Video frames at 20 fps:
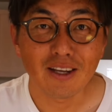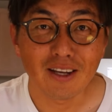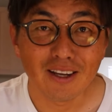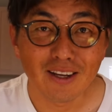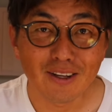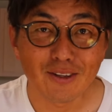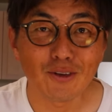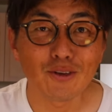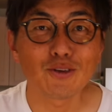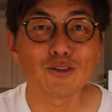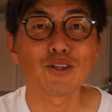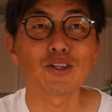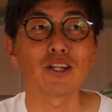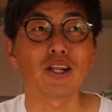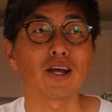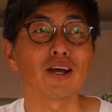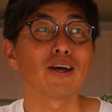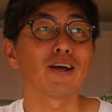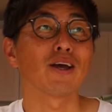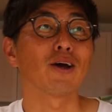はい、ということ
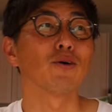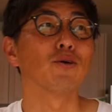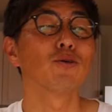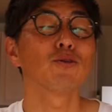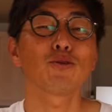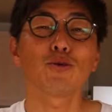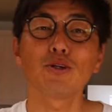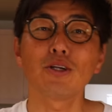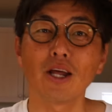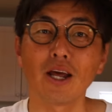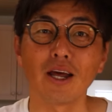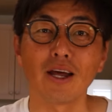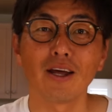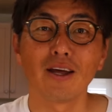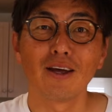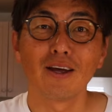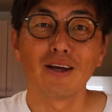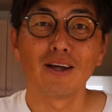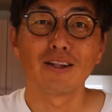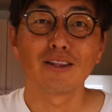でね、本当にね
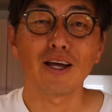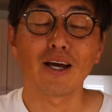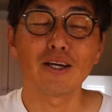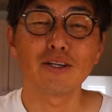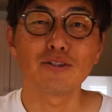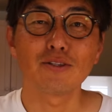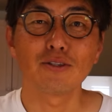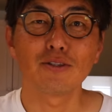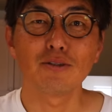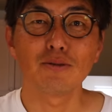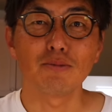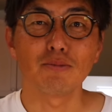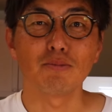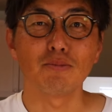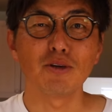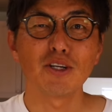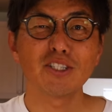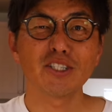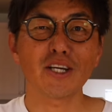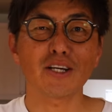体重
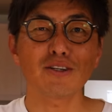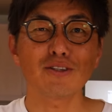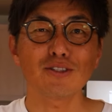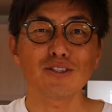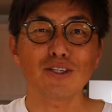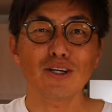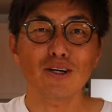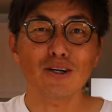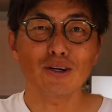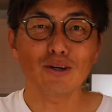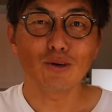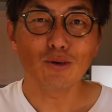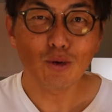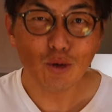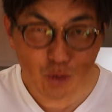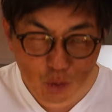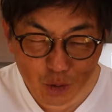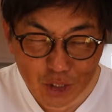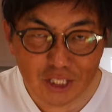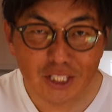めちゃくちゃ
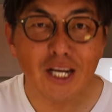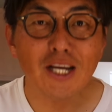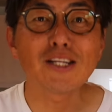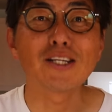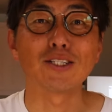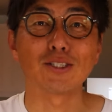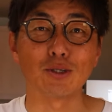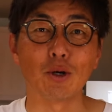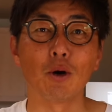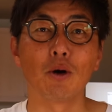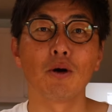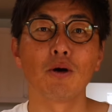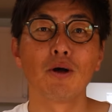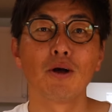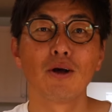落としたいんですよ。っ